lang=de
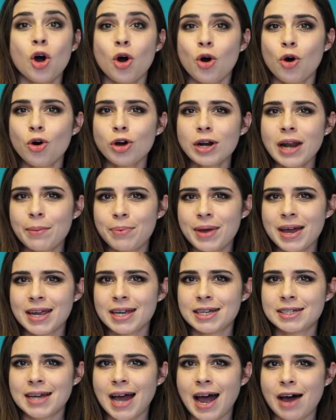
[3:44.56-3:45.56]

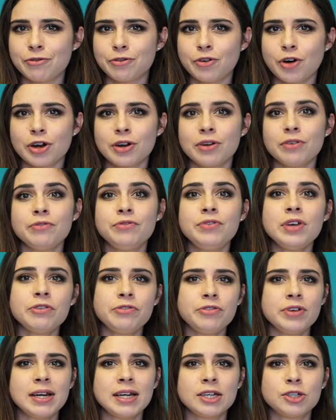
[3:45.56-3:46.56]
Unabhängig davon, wie
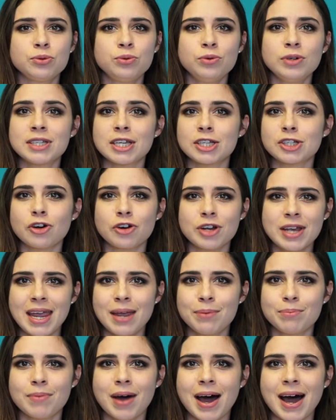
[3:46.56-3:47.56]
viele Tools es noch
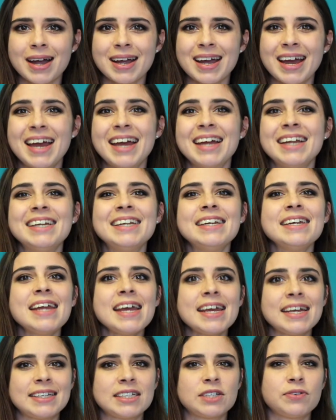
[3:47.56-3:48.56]
geben mag,
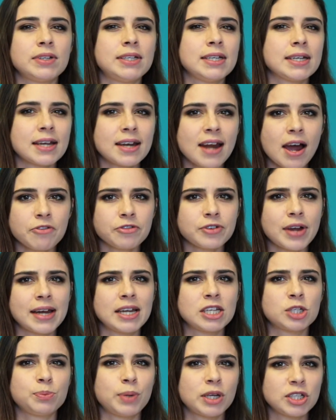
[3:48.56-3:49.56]
nichts wird die Kraft
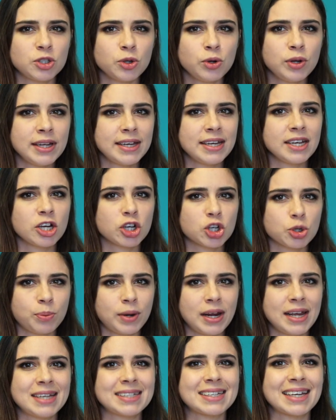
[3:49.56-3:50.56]
eines persönlichen
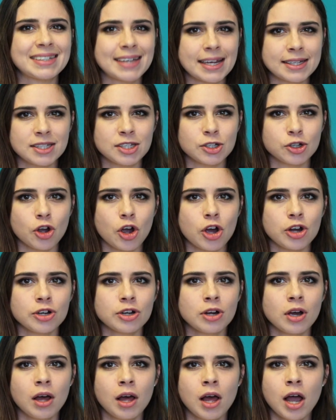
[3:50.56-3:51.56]
Gespräches ersetzen können.
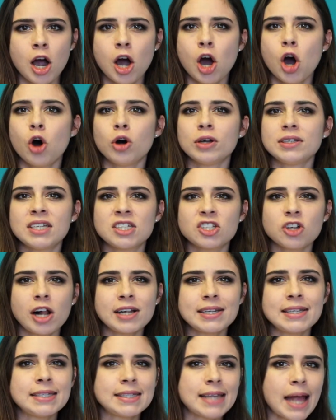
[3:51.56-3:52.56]
Und Sie
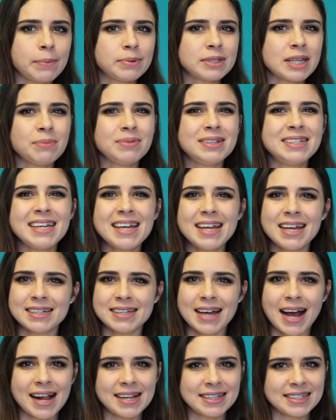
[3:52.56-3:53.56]
sollten selbst im
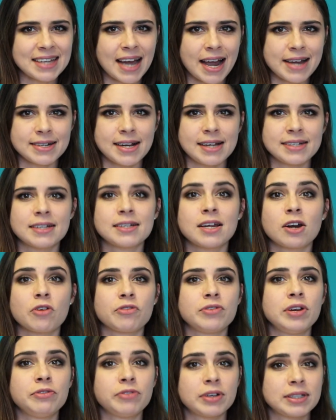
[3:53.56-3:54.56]
digitalen Zeitalter darauf
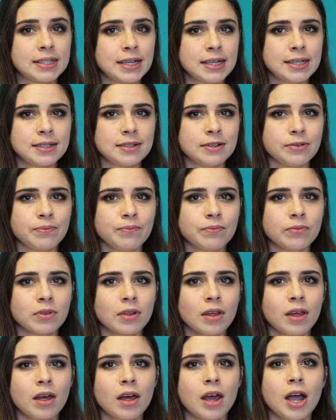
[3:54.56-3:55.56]
nicht verzichten.
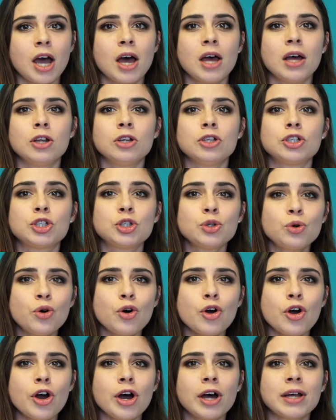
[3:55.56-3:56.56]

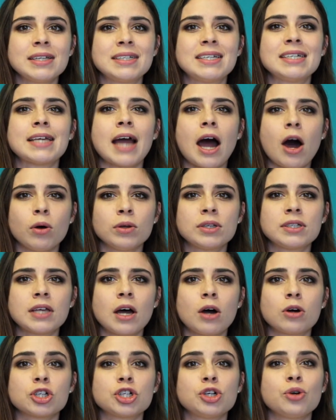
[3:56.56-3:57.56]
Zuhören, sich
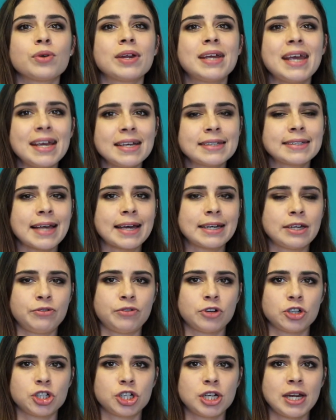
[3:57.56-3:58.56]
austauschen und gegenseitig
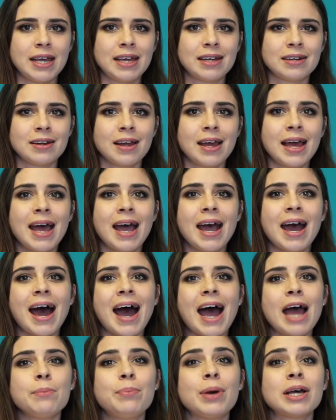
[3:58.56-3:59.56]
verstehen.
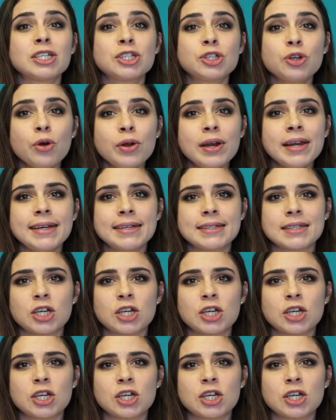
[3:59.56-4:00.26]
Ein persönliches